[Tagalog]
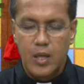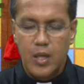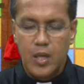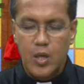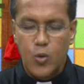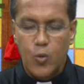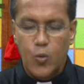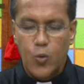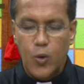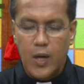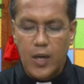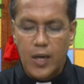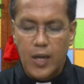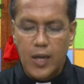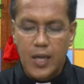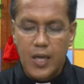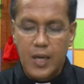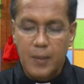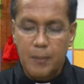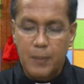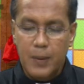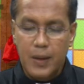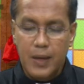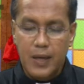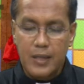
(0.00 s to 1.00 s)
Waray na
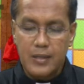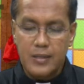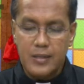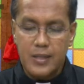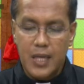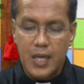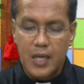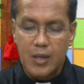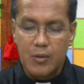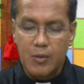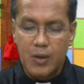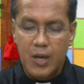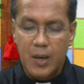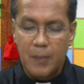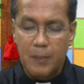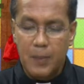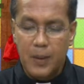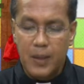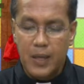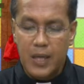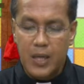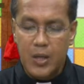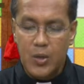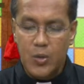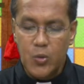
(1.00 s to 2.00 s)
pangasawa
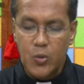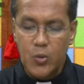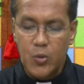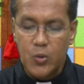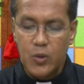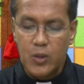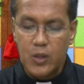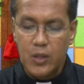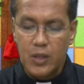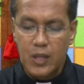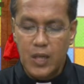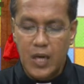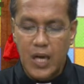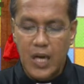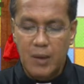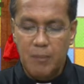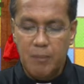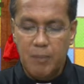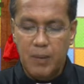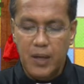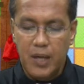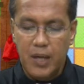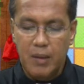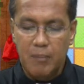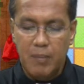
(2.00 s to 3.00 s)
panahon han
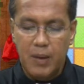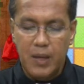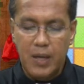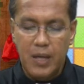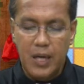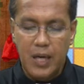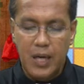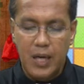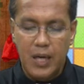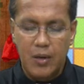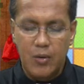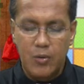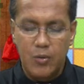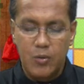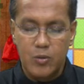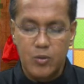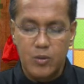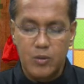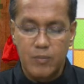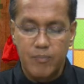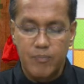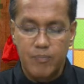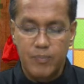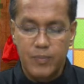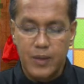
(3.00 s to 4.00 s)
pagkabanhaw,
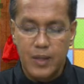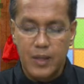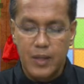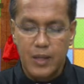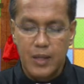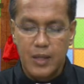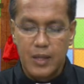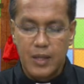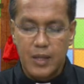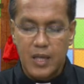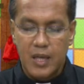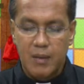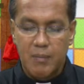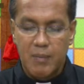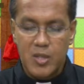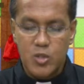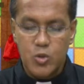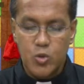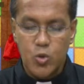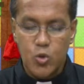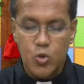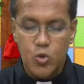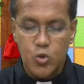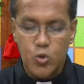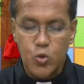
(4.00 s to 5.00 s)
kay
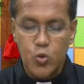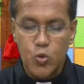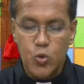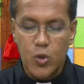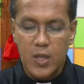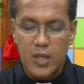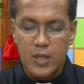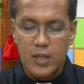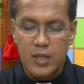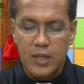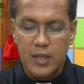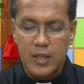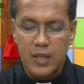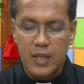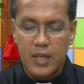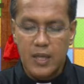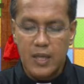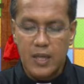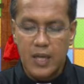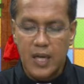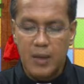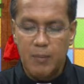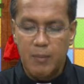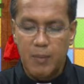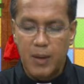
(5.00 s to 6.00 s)
masusugad na
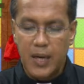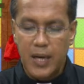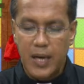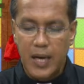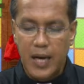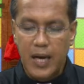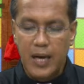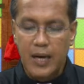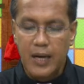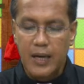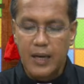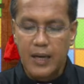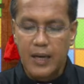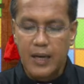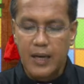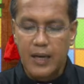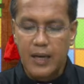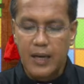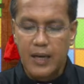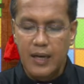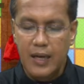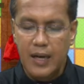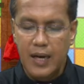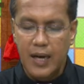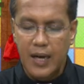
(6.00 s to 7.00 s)
han mga
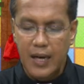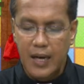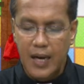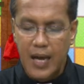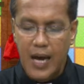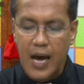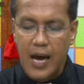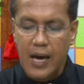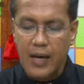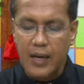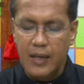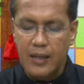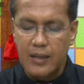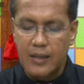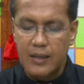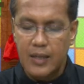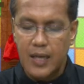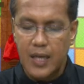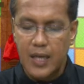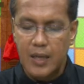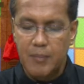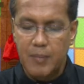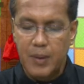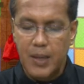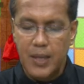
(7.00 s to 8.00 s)
anghel halangit
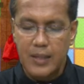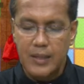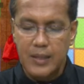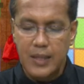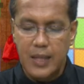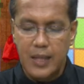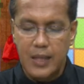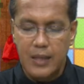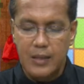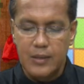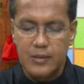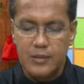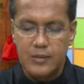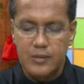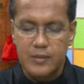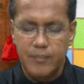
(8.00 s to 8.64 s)
ang mga tao.